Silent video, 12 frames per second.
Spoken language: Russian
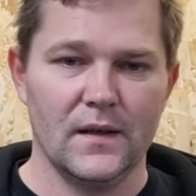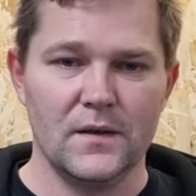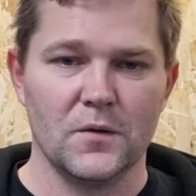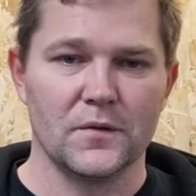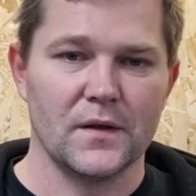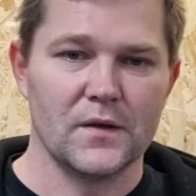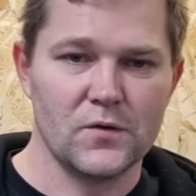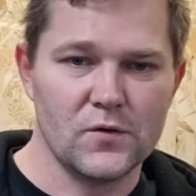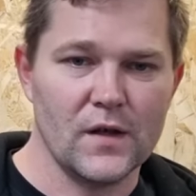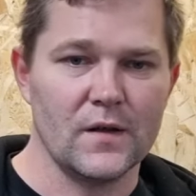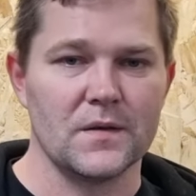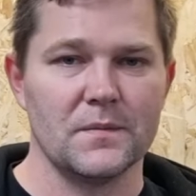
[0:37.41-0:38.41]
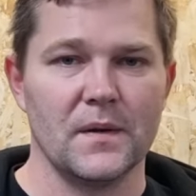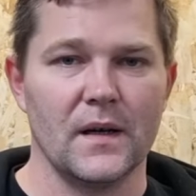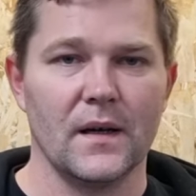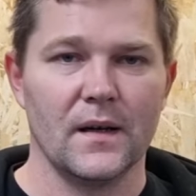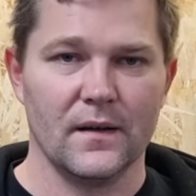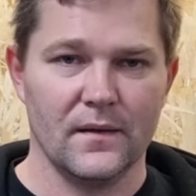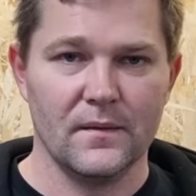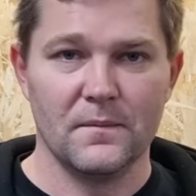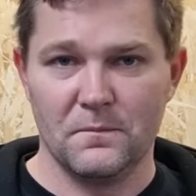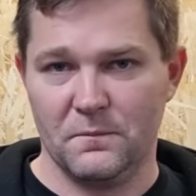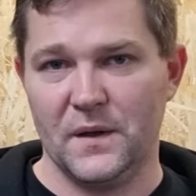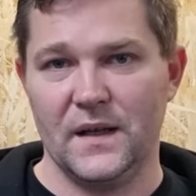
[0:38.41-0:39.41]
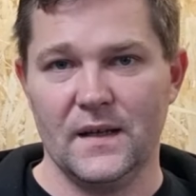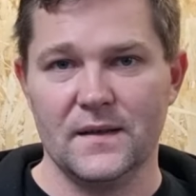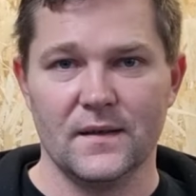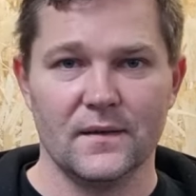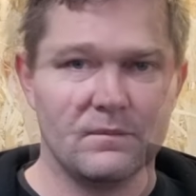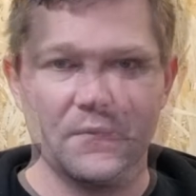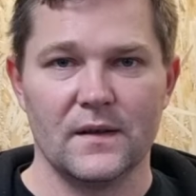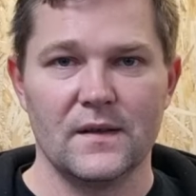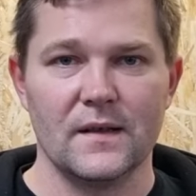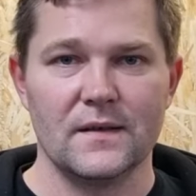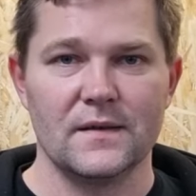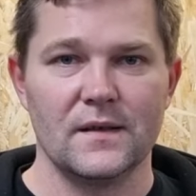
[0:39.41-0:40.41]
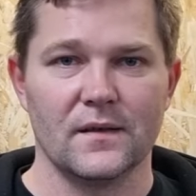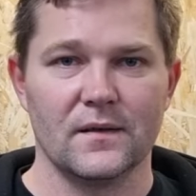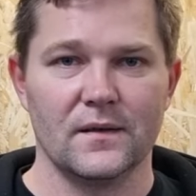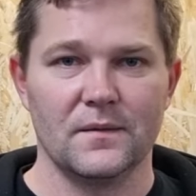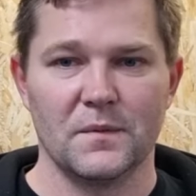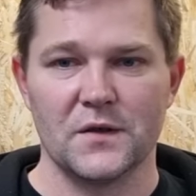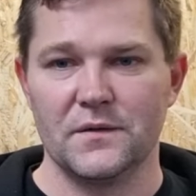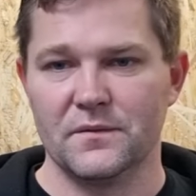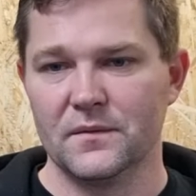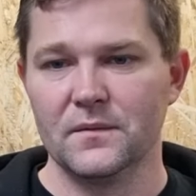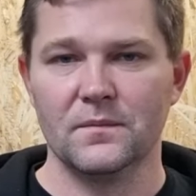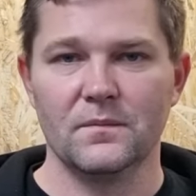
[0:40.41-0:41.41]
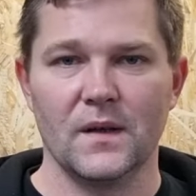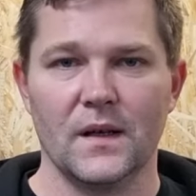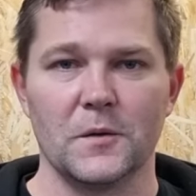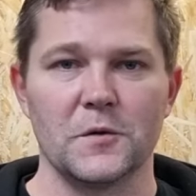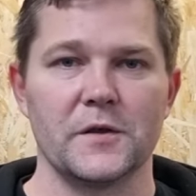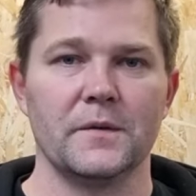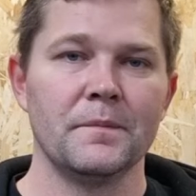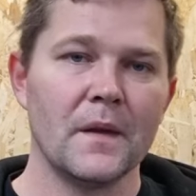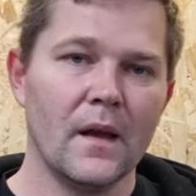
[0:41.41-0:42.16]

Эти кофты ощущаются по приятнее, на деле сидят и пошив хороший.